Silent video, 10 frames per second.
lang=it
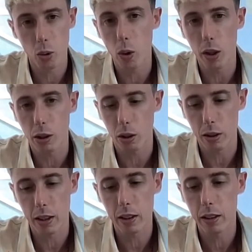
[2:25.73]

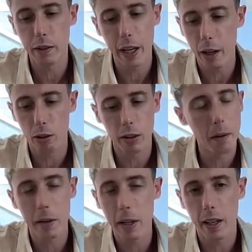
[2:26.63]
qualcosa di, di vero,
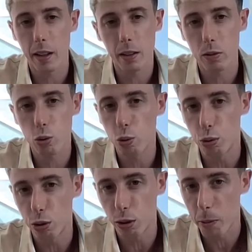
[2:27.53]
deve avere
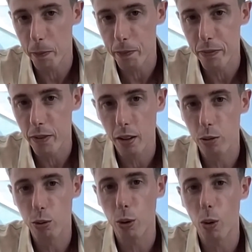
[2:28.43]
tutto,
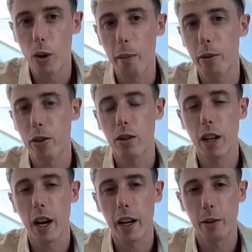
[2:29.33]
tutto quello che posso
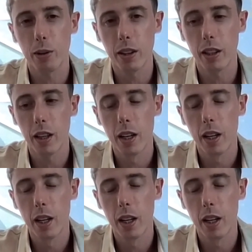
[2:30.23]
dare, quindi